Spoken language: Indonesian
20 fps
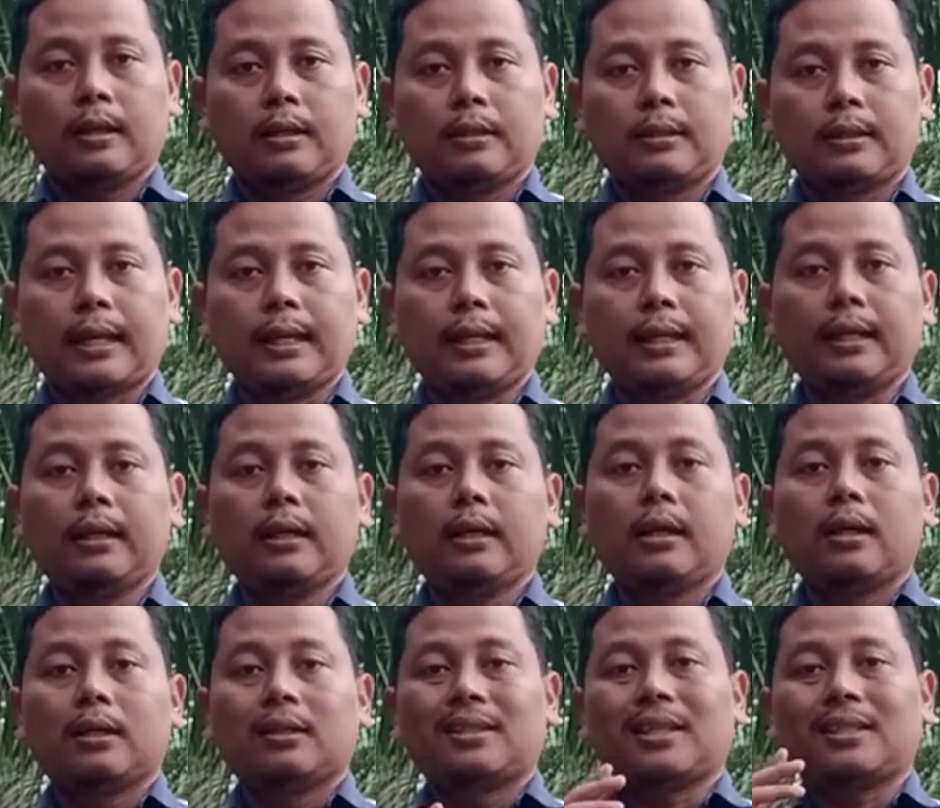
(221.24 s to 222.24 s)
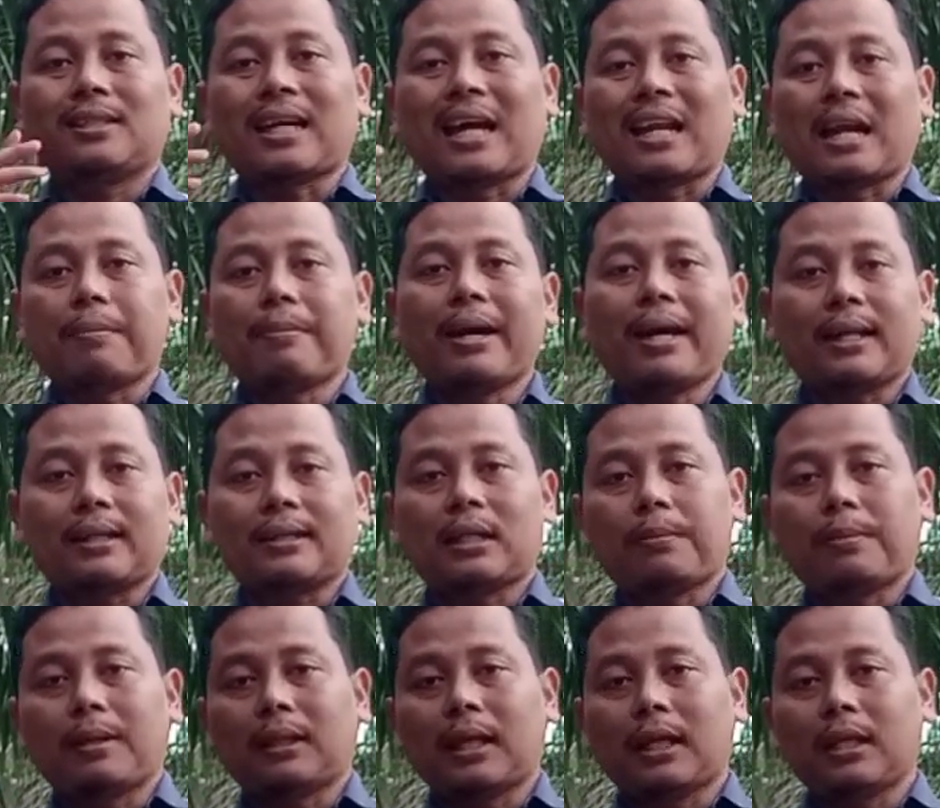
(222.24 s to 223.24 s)
jadi secara merek
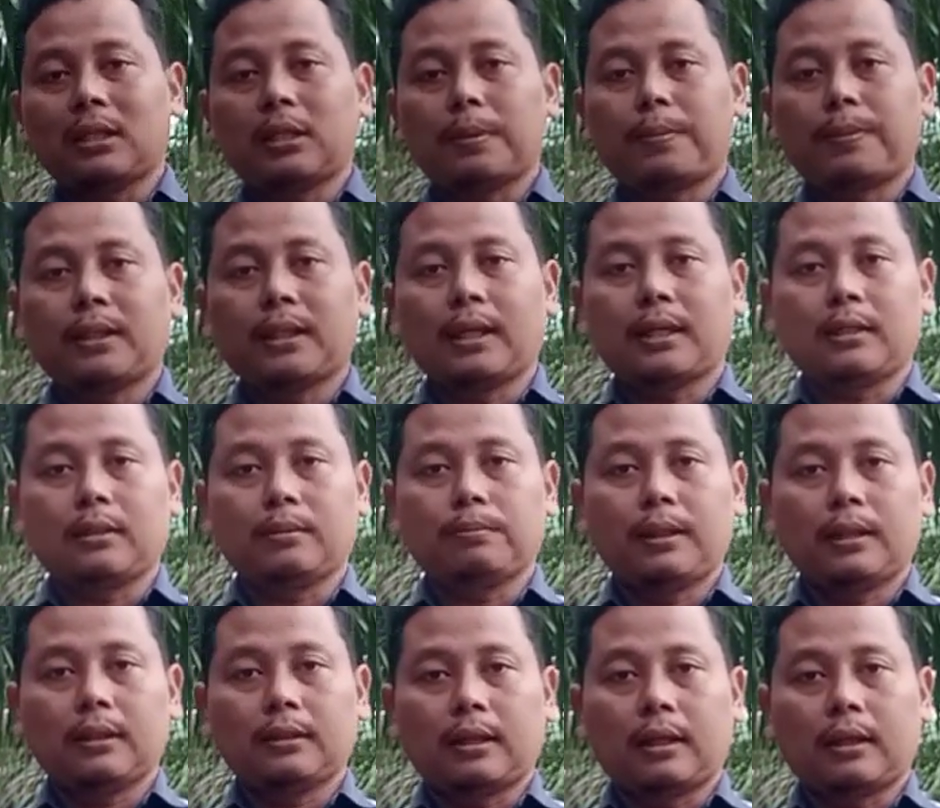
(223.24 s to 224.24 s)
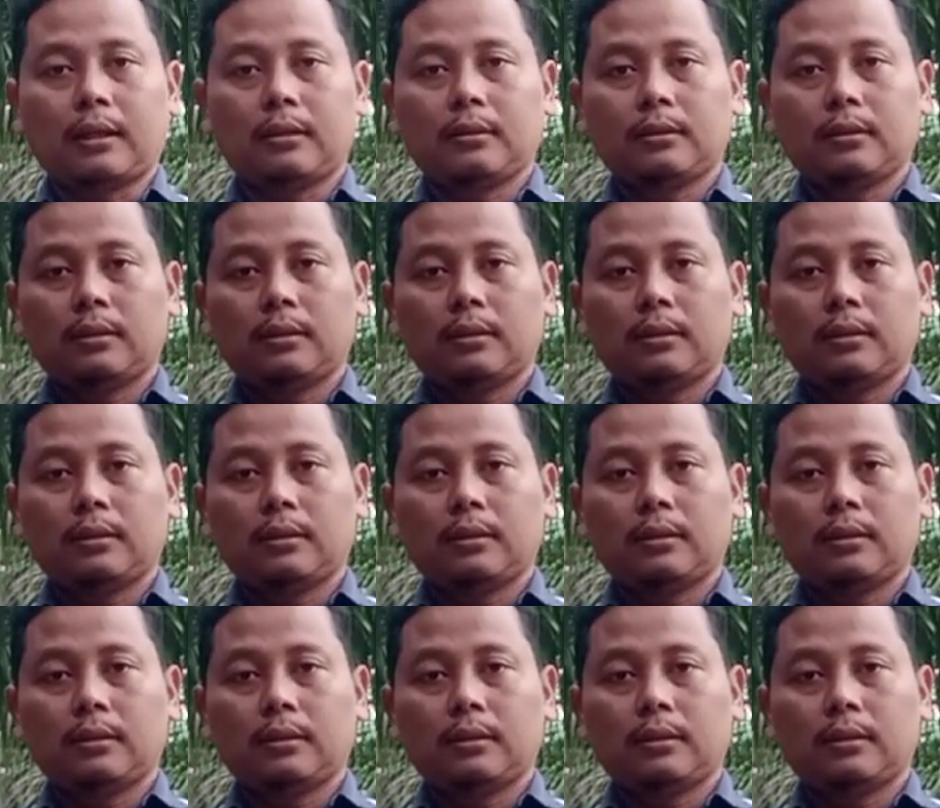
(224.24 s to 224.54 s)
sahabat tani seplenter